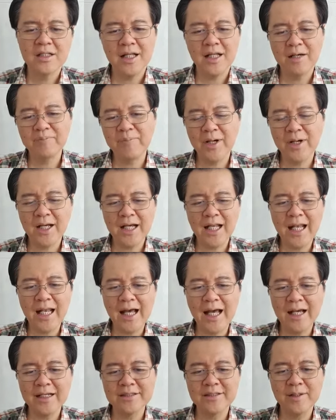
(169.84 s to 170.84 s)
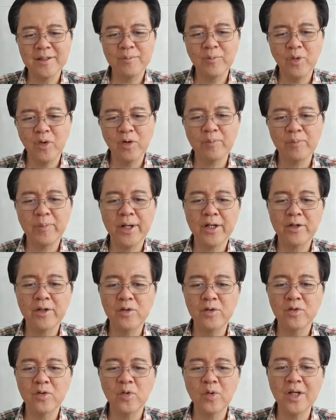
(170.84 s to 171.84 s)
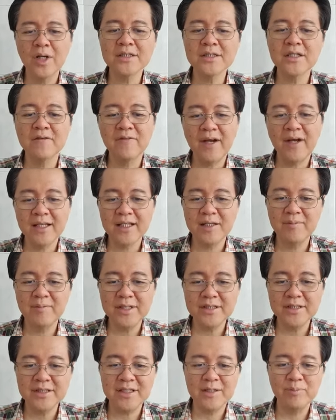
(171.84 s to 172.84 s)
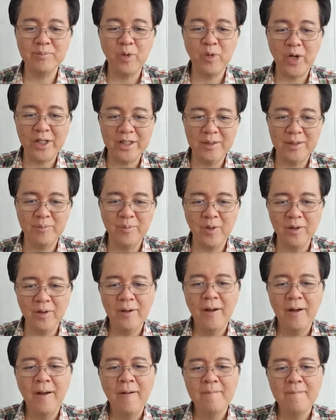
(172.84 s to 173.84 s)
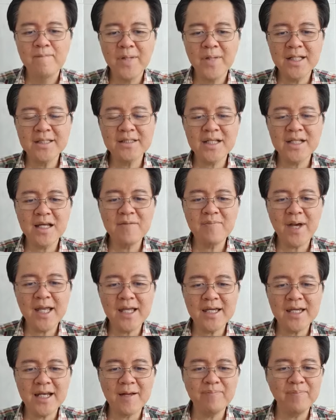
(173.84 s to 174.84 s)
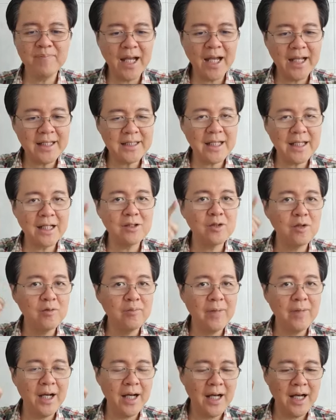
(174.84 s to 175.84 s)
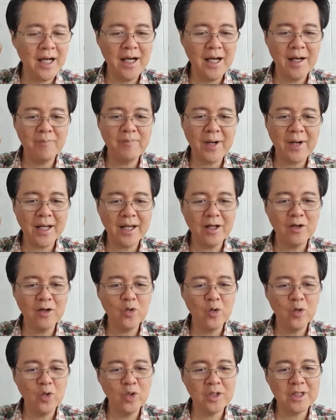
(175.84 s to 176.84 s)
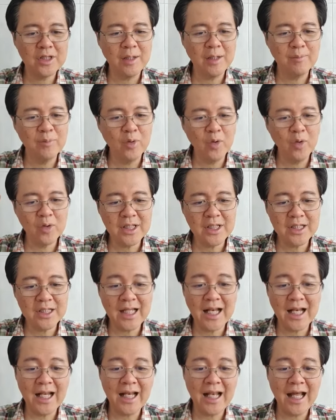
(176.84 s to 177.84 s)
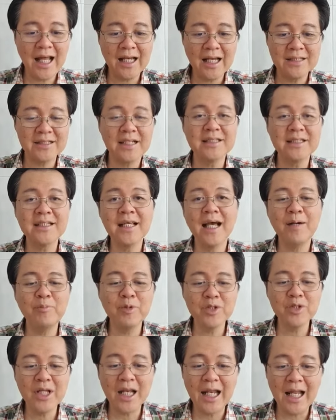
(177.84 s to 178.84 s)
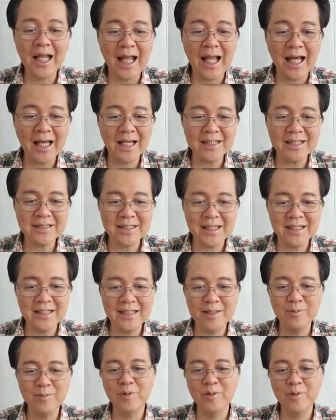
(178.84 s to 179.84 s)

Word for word: ng pagkalagas ng buhok pero yung kulang sa vitamin C pwede po. Minsan mahirap makita tong mga parang kulot na buhok na nalalagas kasi nga po nalalagas eh, hindi